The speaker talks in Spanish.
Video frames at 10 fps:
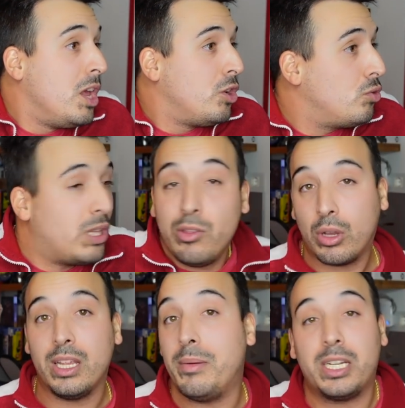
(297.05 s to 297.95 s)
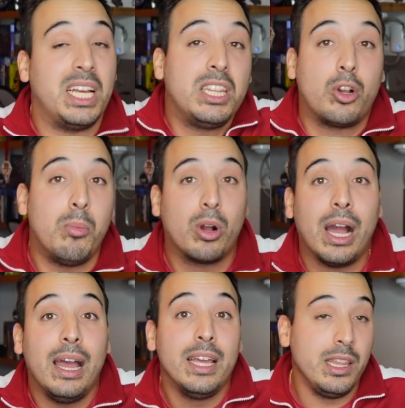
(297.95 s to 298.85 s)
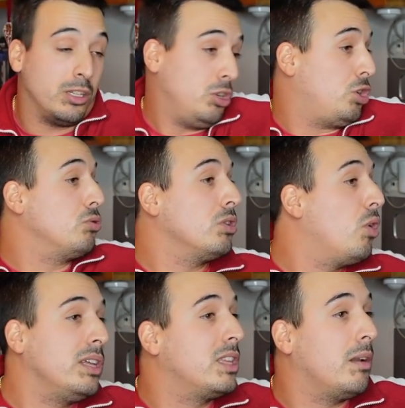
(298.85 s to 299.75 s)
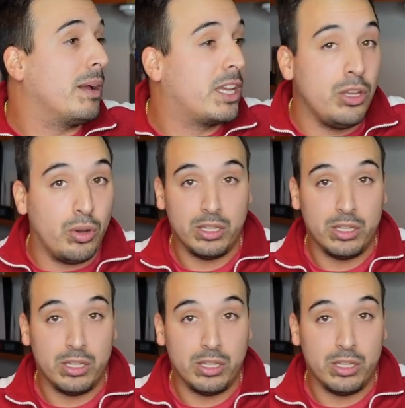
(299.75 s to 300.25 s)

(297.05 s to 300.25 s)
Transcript: no entiendo que lleves gente convocada y digas, es que no tengo gente en el banquillo.